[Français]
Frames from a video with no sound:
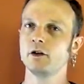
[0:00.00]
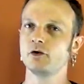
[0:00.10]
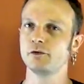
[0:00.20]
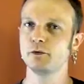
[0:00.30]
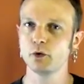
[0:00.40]

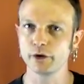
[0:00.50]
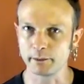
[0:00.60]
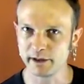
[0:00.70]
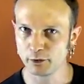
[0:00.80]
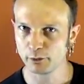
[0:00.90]
Je vous le montre un
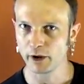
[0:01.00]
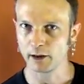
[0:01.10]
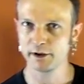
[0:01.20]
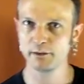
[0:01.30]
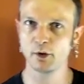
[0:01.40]
petit peu plus
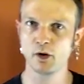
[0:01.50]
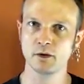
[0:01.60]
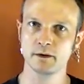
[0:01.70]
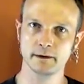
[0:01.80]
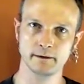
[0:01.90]

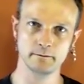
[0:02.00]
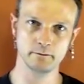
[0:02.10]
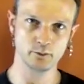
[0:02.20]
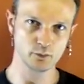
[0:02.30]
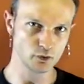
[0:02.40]
rapidement
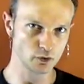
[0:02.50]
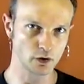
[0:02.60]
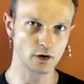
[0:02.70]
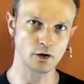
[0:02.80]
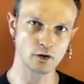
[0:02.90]

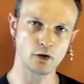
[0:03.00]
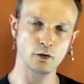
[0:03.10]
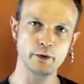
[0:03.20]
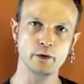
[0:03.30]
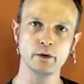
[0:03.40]
pour encore
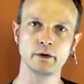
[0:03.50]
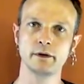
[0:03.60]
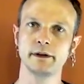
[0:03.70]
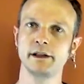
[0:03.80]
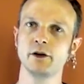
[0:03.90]
mieux
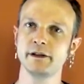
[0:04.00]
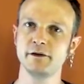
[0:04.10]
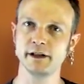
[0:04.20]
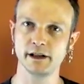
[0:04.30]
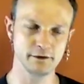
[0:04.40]

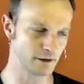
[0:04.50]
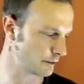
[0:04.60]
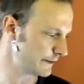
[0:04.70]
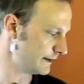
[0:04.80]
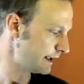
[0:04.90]
identifier les
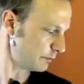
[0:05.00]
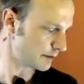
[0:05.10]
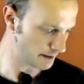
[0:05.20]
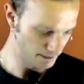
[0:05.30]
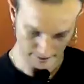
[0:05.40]
différentes étapes.
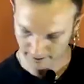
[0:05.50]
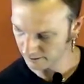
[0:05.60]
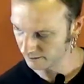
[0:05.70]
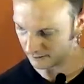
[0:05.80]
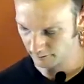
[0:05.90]

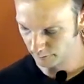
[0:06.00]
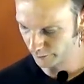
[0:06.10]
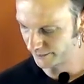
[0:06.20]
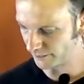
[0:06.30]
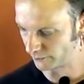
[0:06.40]

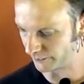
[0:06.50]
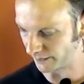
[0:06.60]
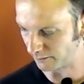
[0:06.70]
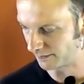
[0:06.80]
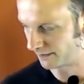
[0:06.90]
Position du
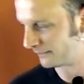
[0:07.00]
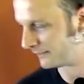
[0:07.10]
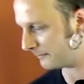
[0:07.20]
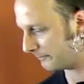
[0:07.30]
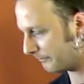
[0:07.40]

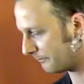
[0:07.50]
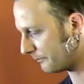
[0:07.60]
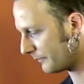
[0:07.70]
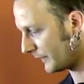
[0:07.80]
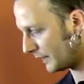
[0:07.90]
trapèze,
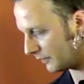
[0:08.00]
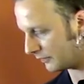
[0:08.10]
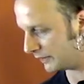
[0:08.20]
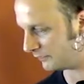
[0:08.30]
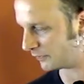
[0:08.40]

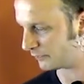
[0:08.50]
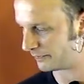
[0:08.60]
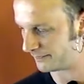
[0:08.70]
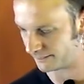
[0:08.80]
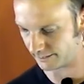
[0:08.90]
Oliver
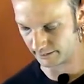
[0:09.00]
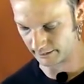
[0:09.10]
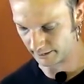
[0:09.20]
Twist,